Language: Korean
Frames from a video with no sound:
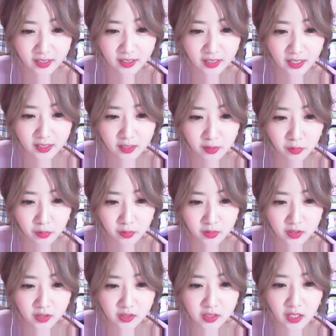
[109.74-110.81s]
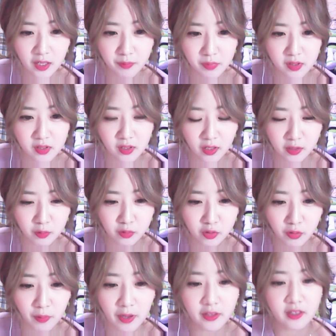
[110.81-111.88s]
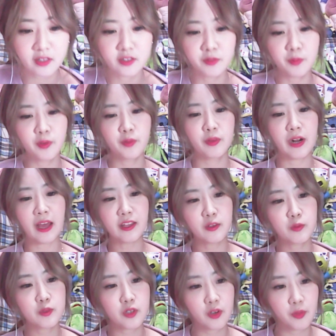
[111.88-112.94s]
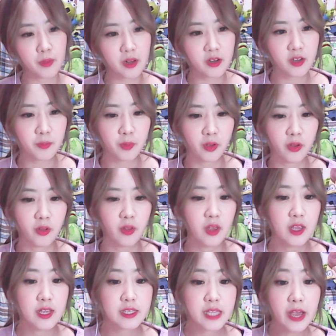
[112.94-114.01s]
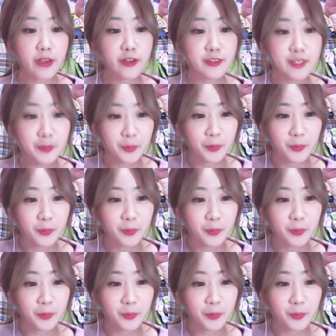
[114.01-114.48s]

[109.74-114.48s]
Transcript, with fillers: 라디오. 진짜 MBC 라디오처럼? 아니, 그러면 라디오처럼 하려면 사연을